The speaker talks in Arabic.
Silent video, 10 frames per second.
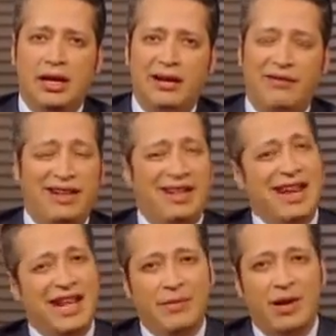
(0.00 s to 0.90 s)
الفردة
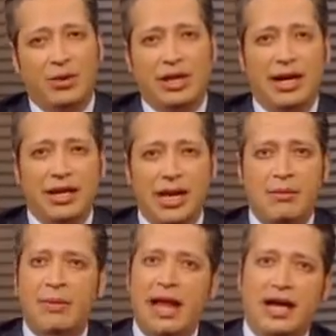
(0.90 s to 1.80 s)
النايمة أو الجهة
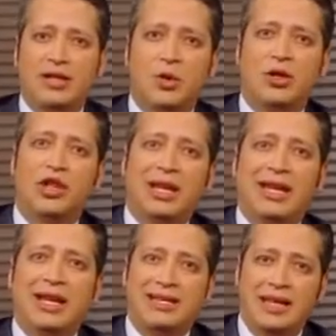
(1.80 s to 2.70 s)
النايمة بالعكس هو
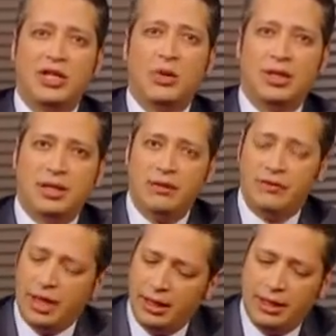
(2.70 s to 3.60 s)
شريك أساسي وأصيل
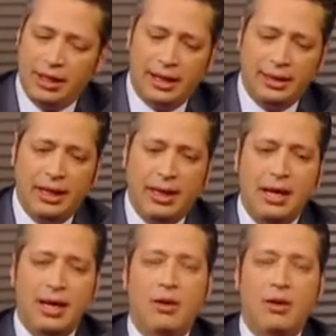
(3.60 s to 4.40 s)
في تحقيق العدالة